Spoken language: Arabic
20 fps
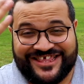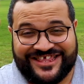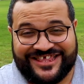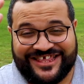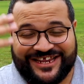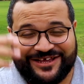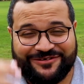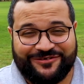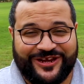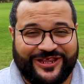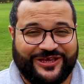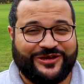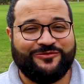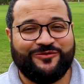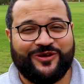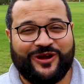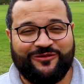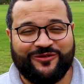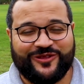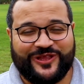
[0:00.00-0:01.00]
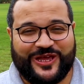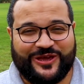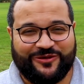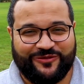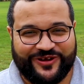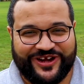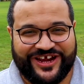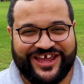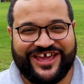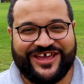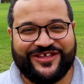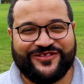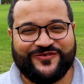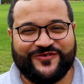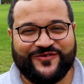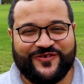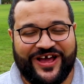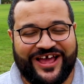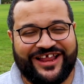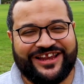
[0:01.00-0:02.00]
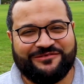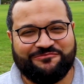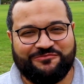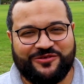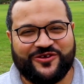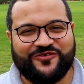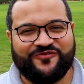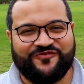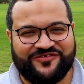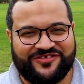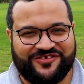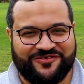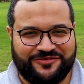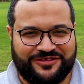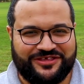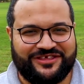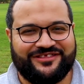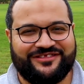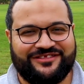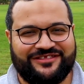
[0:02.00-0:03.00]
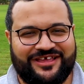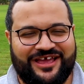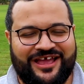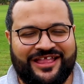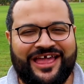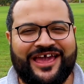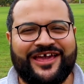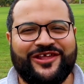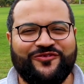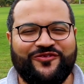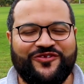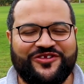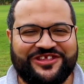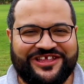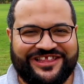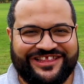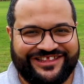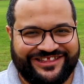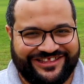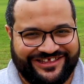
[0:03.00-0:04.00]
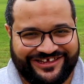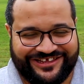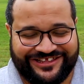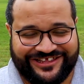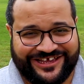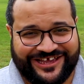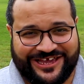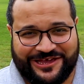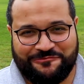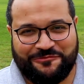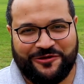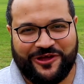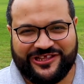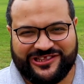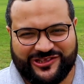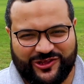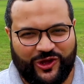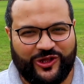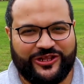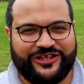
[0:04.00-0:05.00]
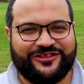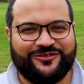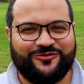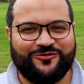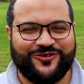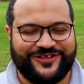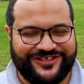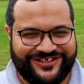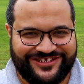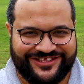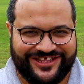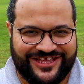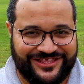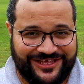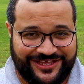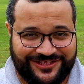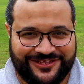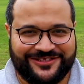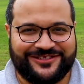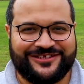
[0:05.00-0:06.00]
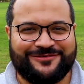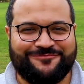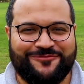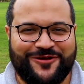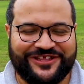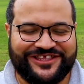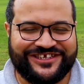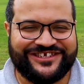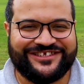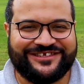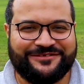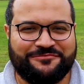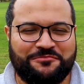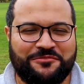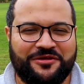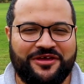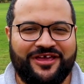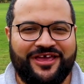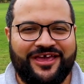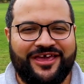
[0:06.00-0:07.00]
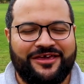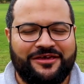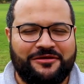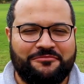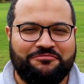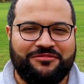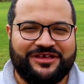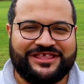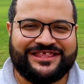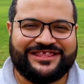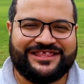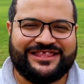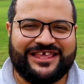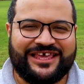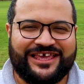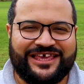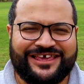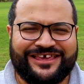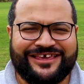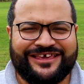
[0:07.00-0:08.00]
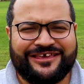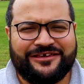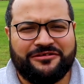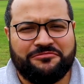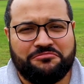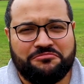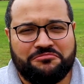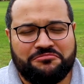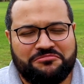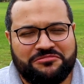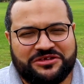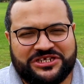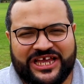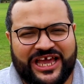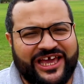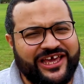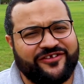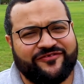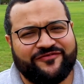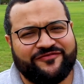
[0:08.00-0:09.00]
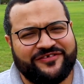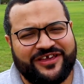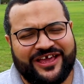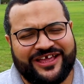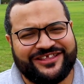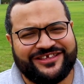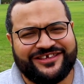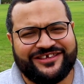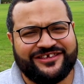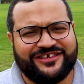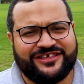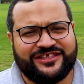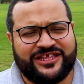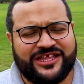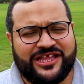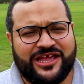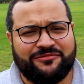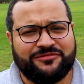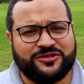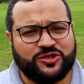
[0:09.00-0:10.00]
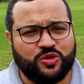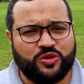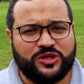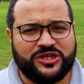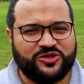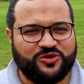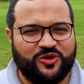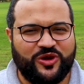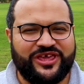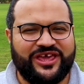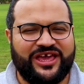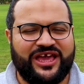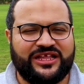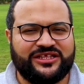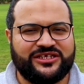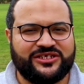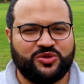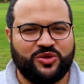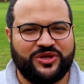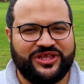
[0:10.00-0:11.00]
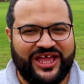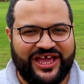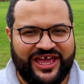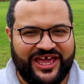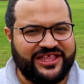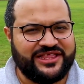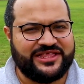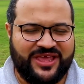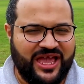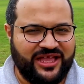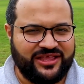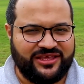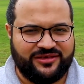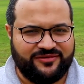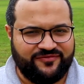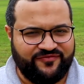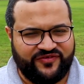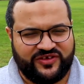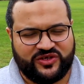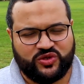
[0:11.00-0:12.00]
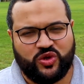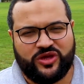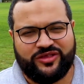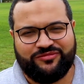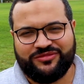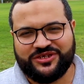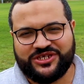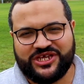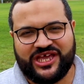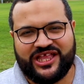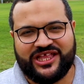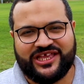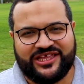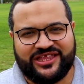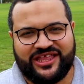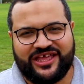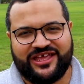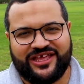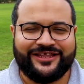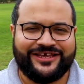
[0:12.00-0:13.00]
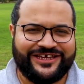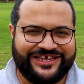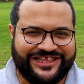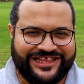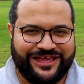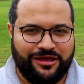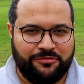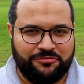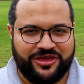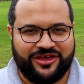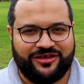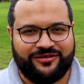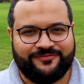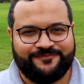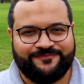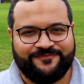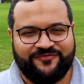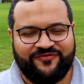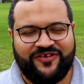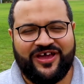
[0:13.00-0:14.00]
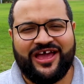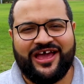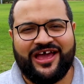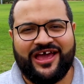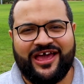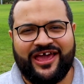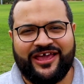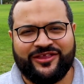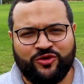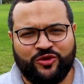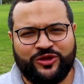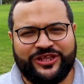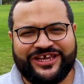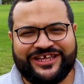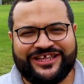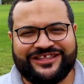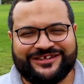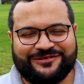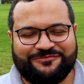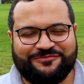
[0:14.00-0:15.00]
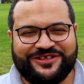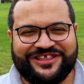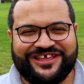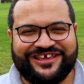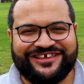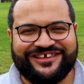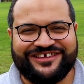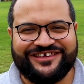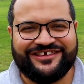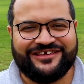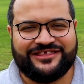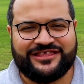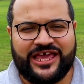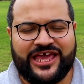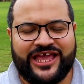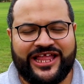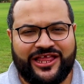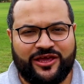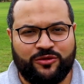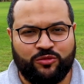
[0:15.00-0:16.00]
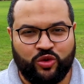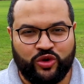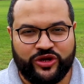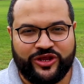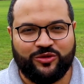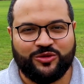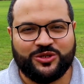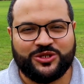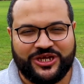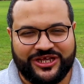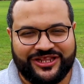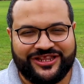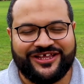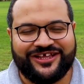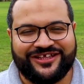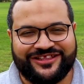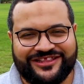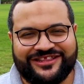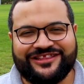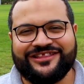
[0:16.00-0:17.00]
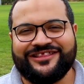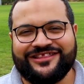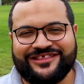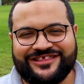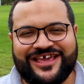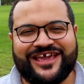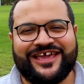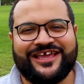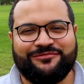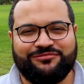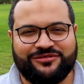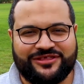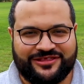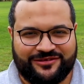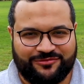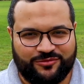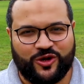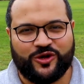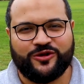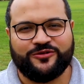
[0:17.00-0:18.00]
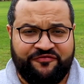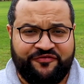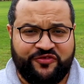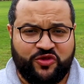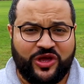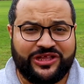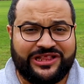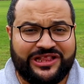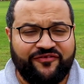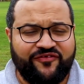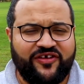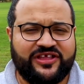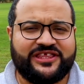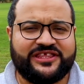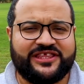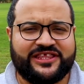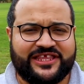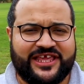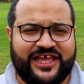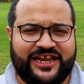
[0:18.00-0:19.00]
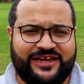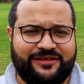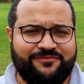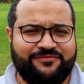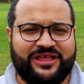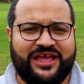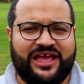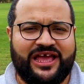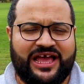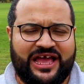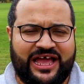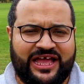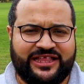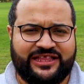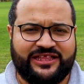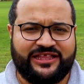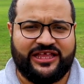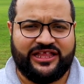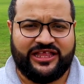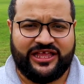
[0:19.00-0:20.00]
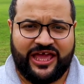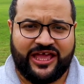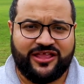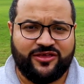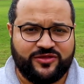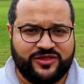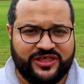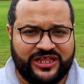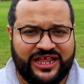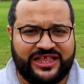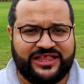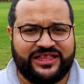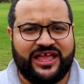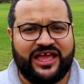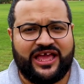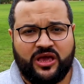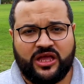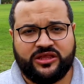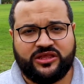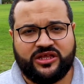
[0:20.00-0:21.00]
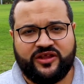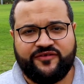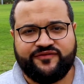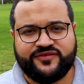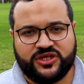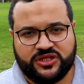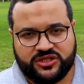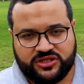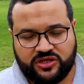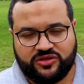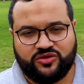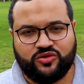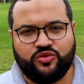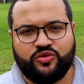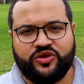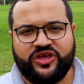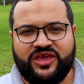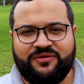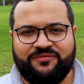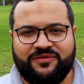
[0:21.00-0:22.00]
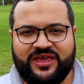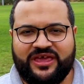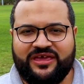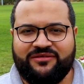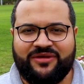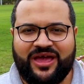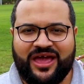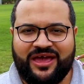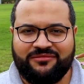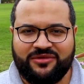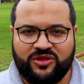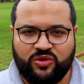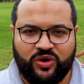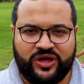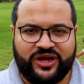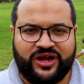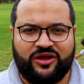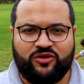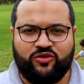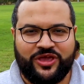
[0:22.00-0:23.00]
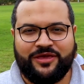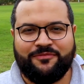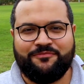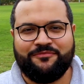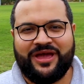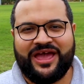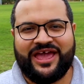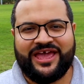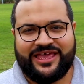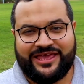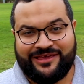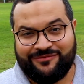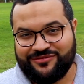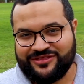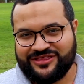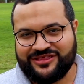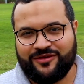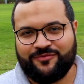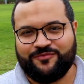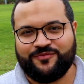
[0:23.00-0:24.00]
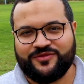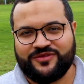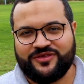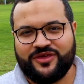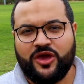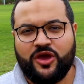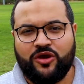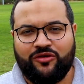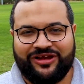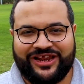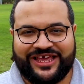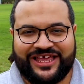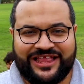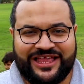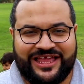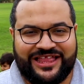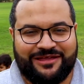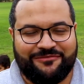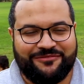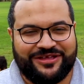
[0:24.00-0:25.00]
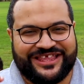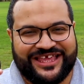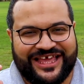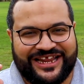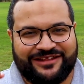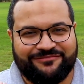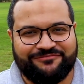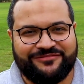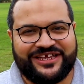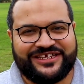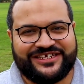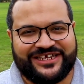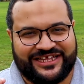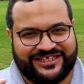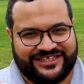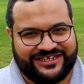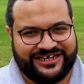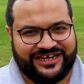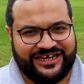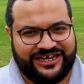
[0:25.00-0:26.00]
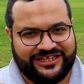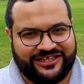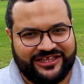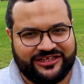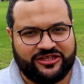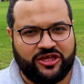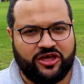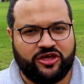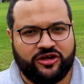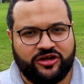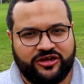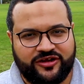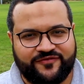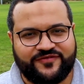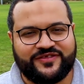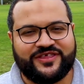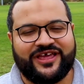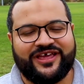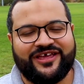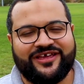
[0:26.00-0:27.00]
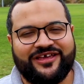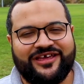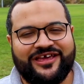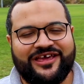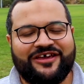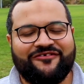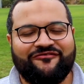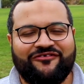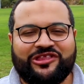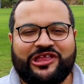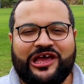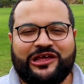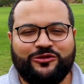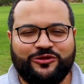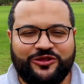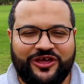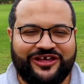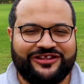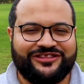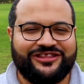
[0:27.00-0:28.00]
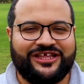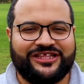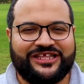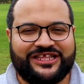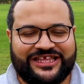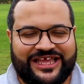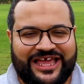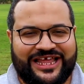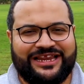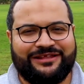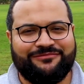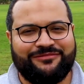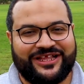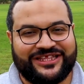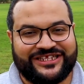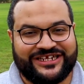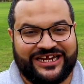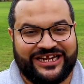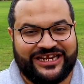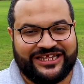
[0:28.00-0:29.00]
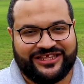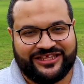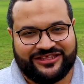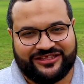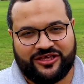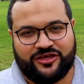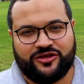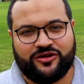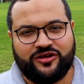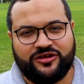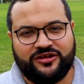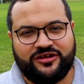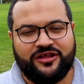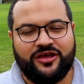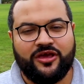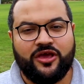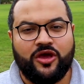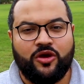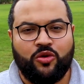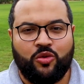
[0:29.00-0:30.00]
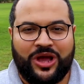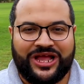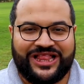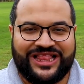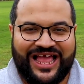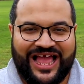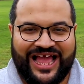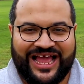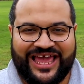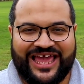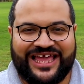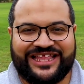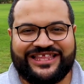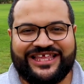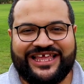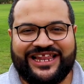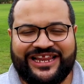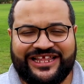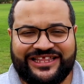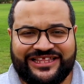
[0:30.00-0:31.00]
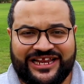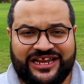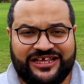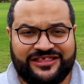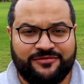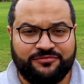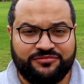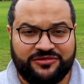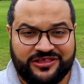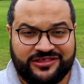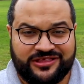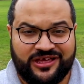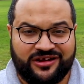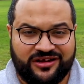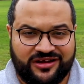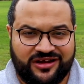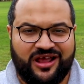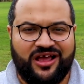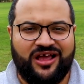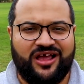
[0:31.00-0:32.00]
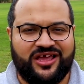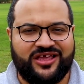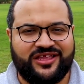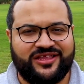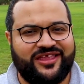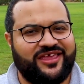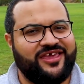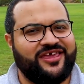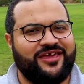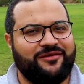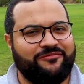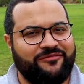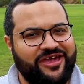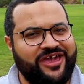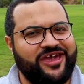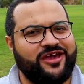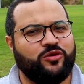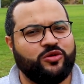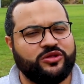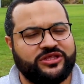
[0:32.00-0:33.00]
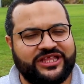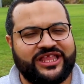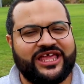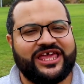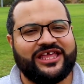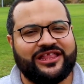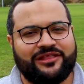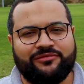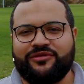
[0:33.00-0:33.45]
السلام عليكم ورحمة الله وبركاته أهلا بيكم في فيديو جديد أنا عارف إن الغيبة طالت وإن الناس هتضرب وهتشتم بس آه، مش عارف يعني الدنيا مشغولة شوية عندي شوية حاجات يعني في شوية مشاغل كده الله يعين الجميع فادعوا لي كده ان ربنا يسهل لي اموري وان شاء الله نسجل باستمرار. في الفيديوهات اللي فاتت اتكلمنا عن اللي جاي نيوزيلندا يحضر ايه في شنطته ويجيب ايه معاه من الورق ويجيب معاه ايه بالظبط، ولكن احنا ما اتكلمناش عن رحله الطيران نفسها. فتعالوا النهارده نتكلم عن رحله الطيران وعن الحاجات اللي انت لازم تصرح ان هي معاك وانت داخل